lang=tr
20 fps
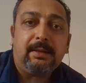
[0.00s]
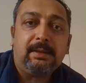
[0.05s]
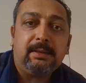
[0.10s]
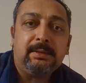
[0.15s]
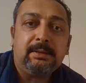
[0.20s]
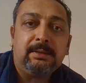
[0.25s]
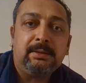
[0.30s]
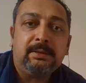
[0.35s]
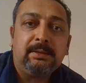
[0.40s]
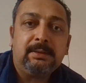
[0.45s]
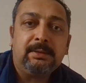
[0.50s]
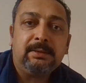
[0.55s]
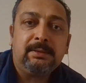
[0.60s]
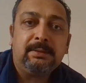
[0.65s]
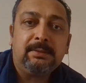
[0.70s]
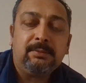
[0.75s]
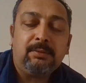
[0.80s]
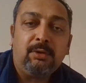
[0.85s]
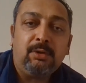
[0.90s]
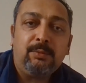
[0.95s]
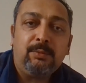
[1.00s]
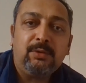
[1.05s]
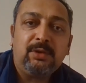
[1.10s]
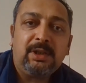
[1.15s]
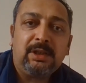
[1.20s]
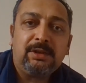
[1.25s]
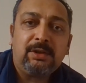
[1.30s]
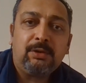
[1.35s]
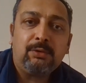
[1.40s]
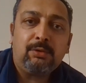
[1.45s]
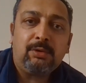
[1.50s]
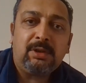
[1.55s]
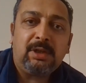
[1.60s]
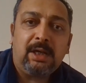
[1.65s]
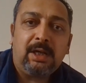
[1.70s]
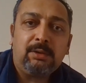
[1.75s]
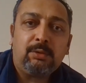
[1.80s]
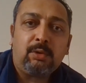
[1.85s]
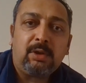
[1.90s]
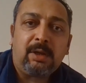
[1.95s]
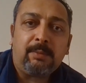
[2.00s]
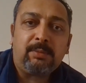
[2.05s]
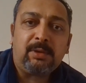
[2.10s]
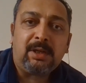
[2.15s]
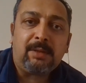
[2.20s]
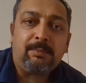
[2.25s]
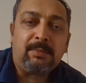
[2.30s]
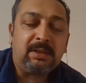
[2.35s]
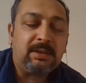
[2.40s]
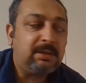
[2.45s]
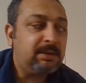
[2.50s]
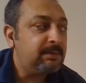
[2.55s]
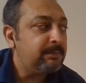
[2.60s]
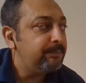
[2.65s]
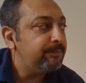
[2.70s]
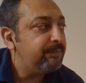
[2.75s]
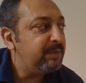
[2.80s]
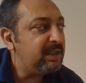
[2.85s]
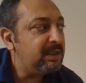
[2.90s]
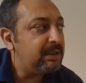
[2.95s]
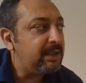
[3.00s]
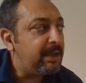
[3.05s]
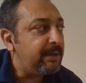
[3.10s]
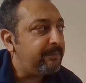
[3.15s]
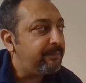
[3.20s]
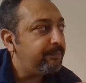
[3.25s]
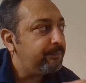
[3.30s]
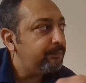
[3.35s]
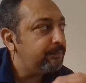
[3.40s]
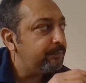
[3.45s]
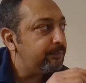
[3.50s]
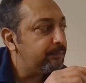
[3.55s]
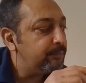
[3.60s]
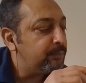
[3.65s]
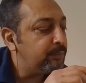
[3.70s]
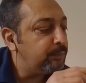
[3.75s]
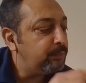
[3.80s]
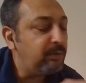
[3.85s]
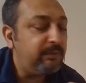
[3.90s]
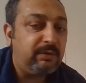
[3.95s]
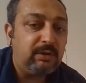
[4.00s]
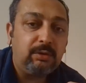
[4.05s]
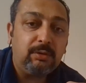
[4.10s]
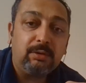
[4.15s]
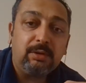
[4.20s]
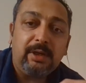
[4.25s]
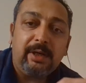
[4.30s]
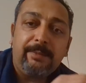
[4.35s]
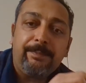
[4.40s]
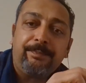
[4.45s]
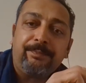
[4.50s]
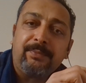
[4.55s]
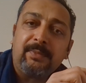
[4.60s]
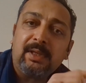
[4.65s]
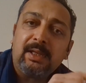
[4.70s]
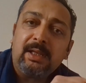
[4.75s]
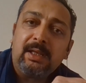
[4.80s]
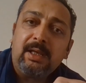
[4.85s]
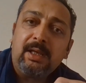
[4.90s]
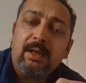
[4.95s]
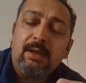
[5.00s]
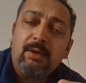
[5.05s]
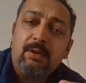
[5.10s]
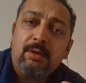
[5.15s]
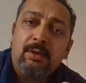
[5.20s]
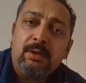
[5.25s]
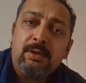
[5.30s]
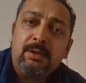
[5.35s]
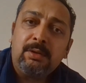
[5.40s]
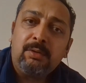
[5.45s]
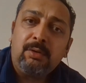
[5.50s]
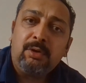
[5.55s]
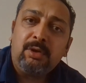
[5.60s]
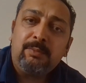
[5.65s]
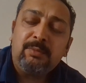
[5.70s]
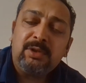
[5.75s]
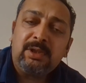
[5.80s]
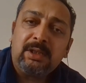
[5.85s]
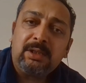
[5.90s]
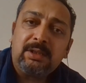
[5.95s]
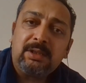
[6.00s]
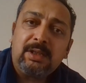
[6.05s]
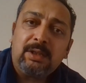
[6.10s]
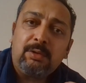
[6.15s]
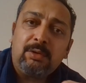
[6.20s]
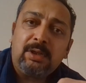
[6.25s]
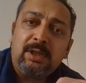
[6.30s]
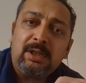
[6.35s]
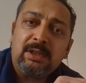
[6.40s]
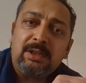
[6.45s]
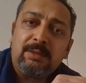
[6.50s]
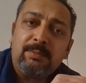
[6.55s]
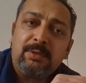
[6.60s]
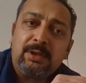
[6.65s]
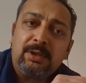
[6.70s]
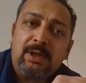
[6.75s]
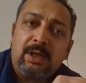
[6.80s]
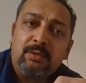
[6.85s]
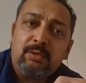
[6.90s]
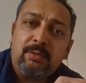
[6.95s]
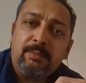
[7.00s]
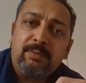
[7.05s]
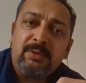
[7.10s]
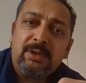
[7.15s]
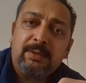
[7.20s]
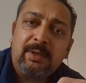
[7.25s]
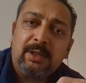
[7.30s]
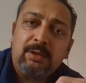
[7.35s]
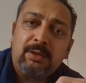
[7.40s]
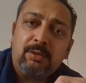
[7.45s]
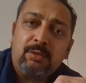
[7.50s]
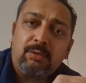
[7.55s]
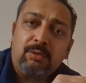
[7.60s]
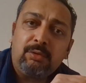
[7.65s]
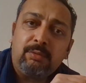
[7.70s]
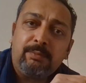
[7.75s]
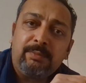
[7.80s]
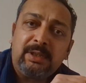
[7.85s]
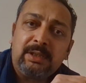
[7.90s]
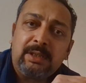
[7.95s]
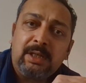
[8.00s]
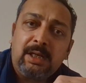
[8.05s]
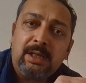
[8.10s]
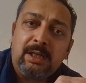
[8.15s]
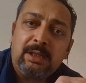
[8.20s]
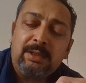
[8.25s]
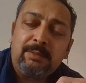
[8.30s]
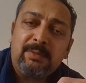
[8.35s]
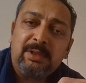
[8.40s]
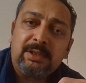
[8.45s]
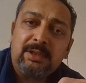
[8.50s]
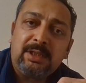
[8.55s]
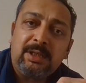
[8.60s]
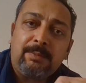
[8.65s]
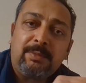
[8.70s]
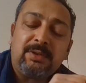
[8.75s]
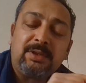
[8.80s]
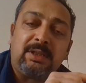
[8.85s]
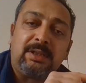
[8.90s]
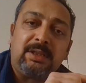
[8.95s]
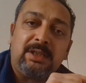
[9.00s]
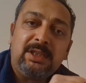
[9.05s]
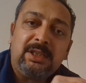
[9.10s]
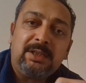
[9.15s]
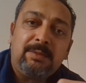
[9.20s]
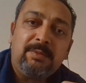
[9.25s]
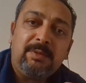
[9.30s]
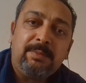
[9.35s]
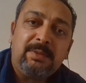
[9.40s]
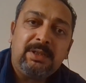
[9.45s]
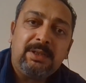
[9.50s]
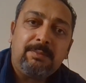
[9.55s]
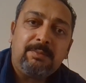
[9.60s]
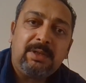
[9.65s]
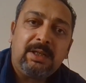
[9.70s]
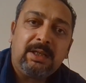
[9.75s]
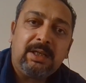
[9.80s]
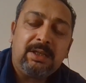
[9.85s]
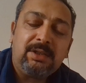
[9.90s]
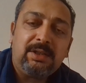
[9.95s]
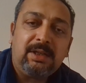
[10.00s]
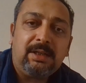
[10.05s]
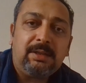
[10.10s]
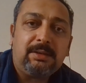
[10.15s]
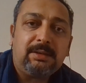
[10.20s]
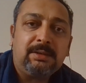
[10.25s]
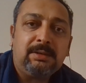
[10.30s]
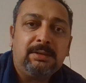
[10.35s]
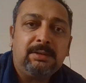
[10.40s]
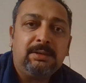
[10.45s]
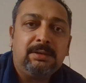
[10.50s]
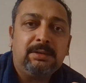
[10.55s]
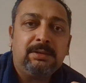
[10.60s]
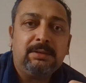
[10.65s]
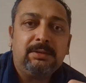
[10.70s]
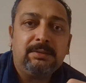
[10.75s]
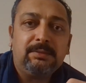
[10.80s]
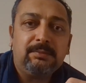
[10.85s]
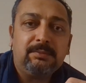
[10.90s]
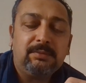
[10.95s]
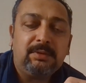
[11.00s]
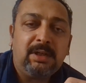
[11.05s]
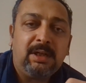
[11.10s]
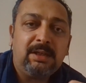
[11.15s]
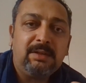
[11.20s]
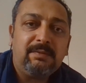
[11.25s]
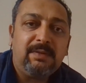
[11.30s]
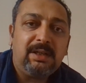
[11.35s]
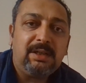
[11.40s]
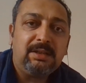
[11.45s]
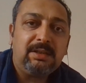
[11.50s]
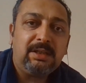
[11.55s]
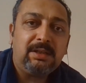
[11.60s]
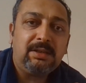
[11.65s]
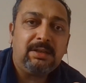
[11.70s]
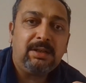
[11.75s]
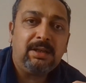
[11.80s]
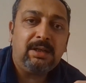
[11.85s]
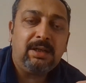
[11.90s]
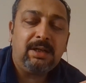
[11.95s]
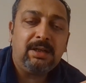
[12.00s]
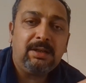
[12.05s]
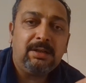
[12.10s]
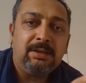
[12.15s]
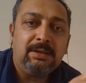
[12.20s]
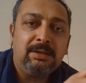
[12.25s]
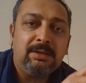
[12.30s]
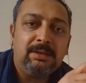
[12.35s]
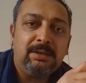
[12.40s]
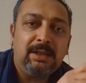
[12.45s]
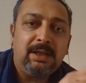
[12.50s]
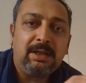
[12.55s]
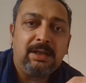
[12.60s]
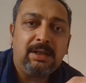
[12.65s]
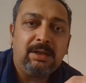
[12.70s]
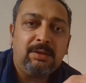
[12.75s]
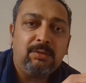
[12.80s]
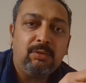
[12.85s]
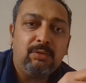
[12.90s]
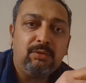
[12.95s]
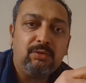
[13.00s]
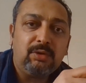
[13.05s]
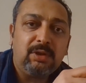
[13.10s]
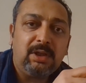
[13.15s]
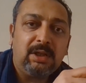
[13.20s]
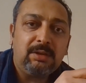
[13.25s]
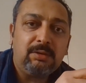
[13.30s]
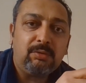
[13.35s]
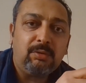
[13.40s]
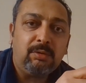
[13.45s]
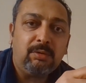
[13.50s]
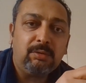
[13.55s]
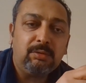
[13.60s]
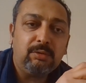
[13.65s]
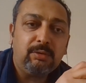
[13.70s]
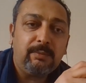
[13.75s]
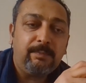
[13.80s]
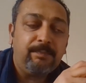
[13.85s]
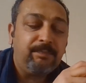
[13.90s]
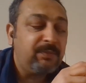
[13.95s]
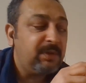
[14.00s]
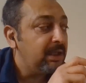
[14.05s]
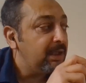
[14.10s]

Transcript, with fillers: e, önümüzdeki sezonun kadro yapılanması. Biz de bu videoda e, önümüzdeki sene nasıl bir kadro bizi bekliyor onun bir değerlendirmesini yapacağız. İsmi bizimle geçen e, transfer listesinde yer, e, yer alan oyuncuların olduğu